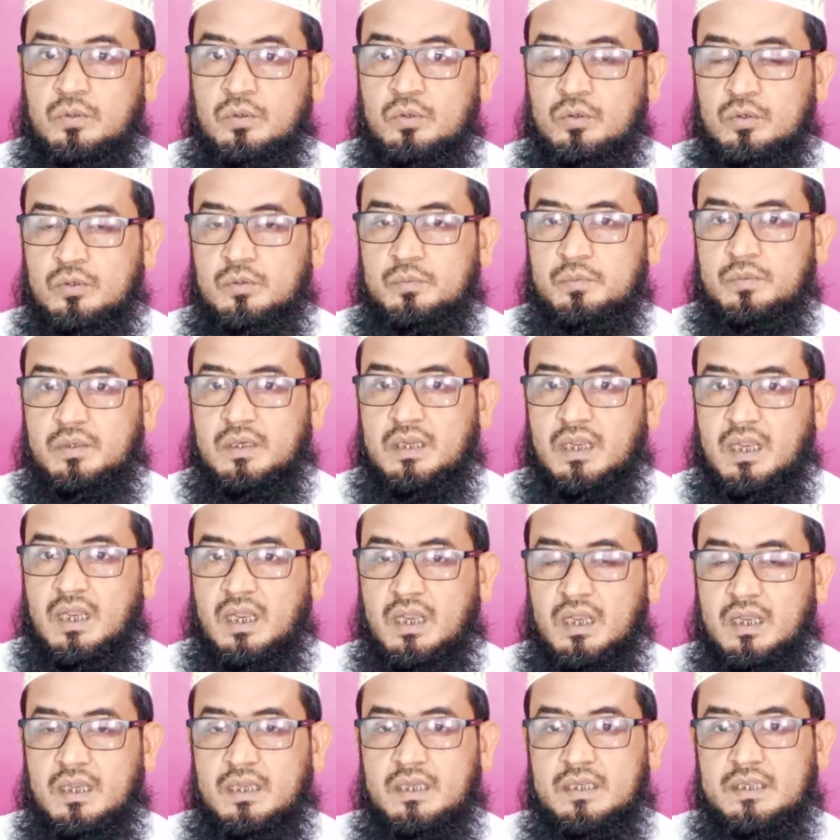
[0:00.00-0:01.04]
हुक्म का
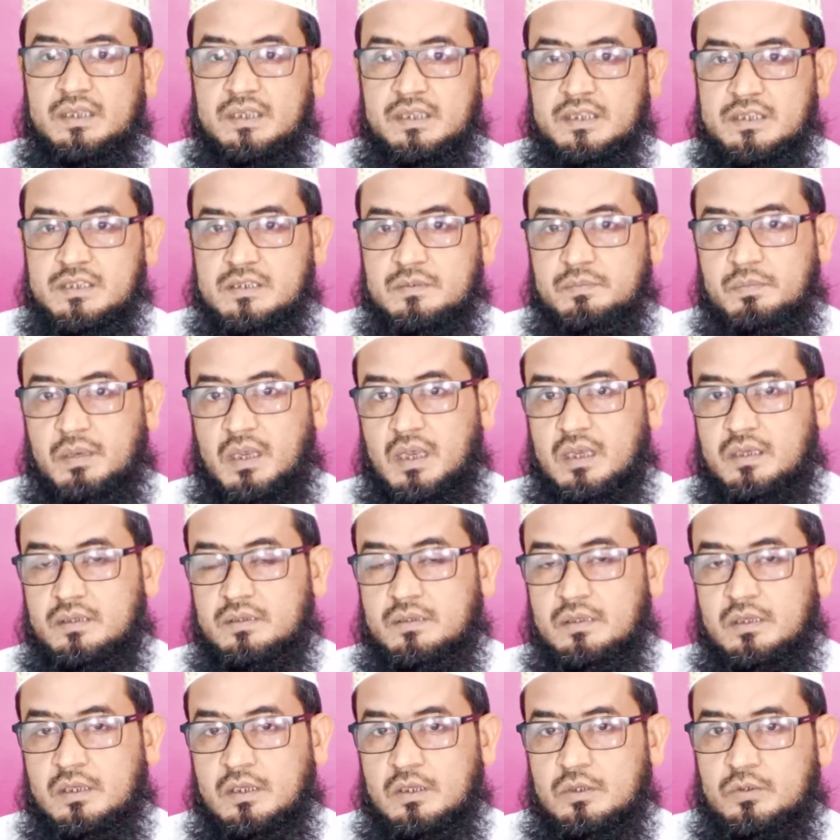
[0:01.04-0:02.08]
इस बात
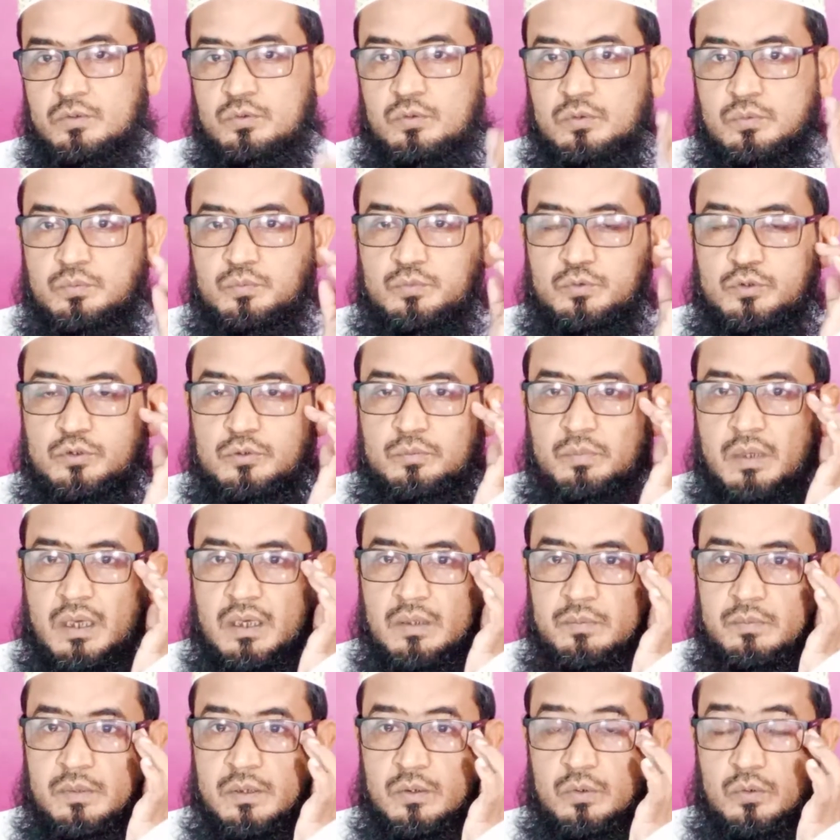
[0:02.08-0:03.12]
तो मूजबा
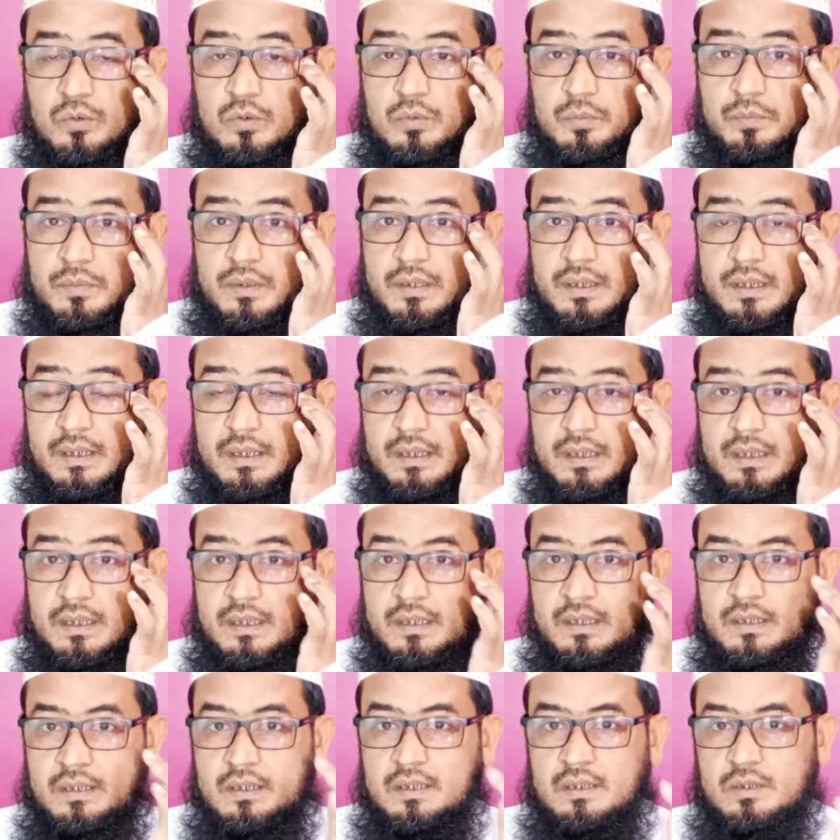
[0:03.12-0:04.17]
में हुक्म है
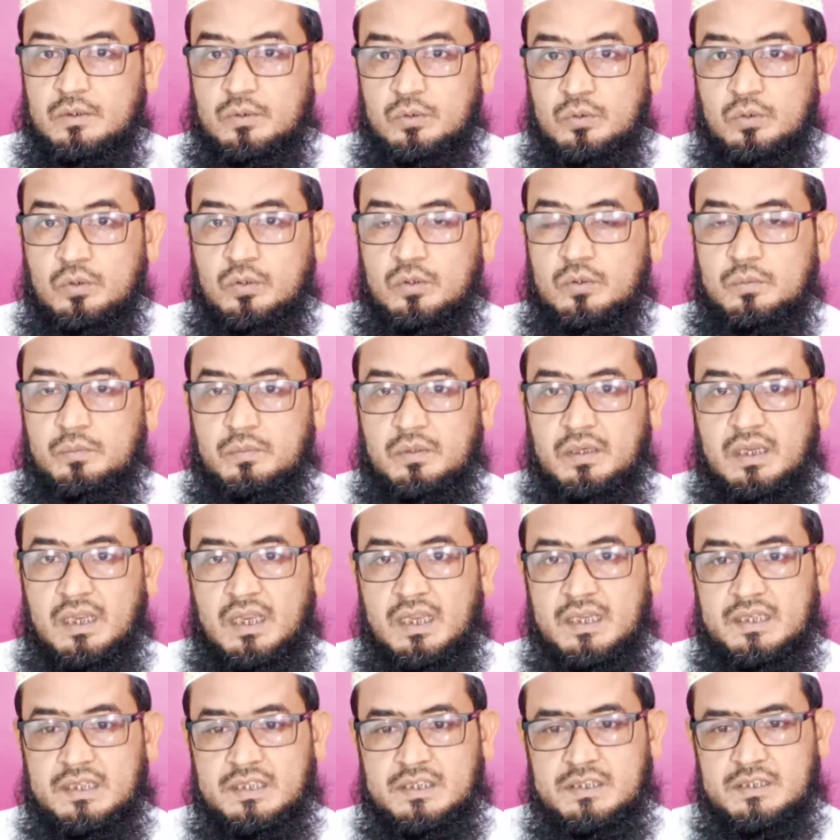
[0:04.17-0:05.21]
हुक्म का
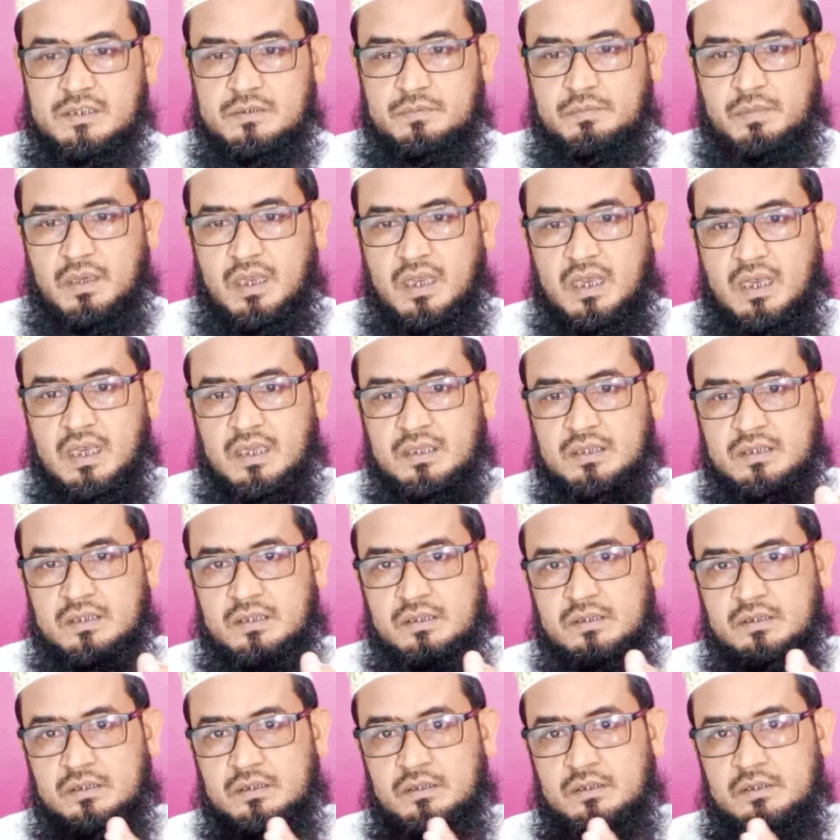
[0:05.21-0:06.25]
इस बात
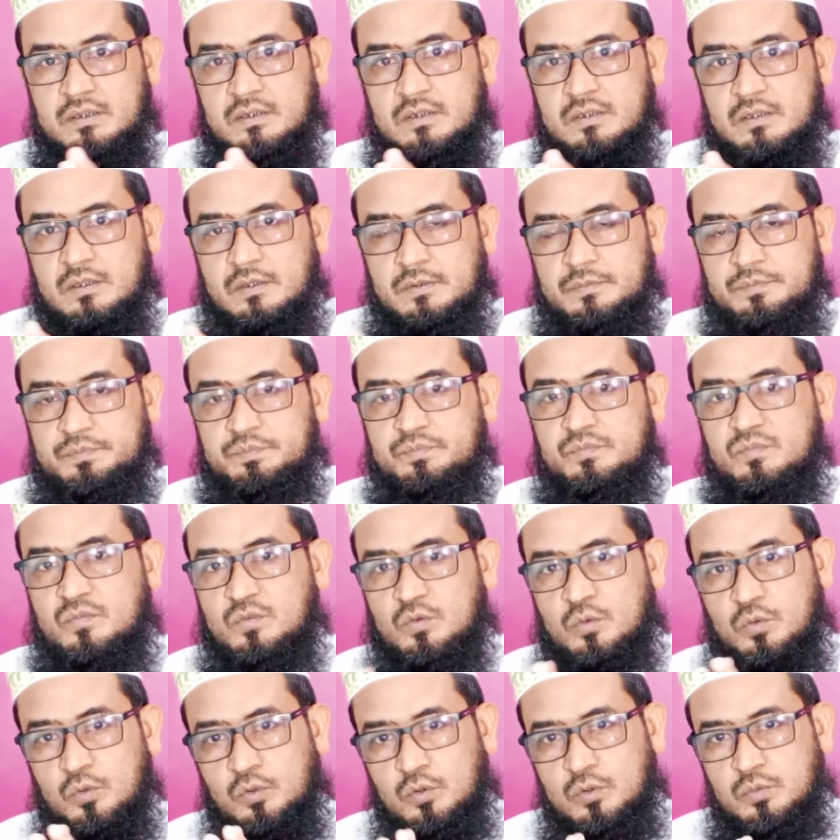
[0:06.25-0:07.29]
हम्म,
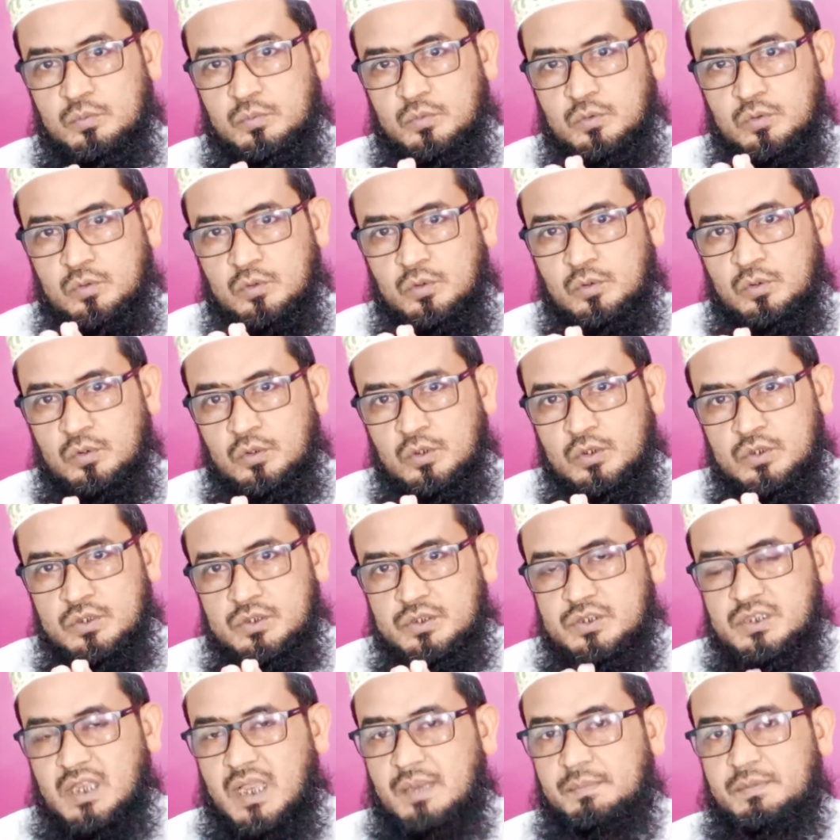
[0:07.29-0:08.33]
हुक्म को
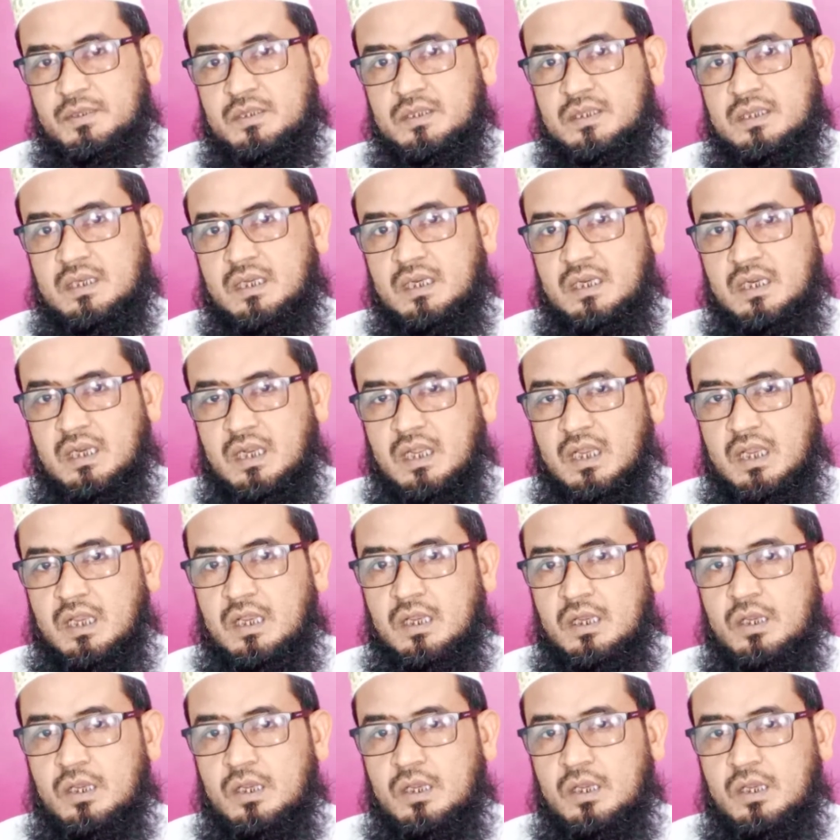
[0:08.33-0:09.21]
साबित करना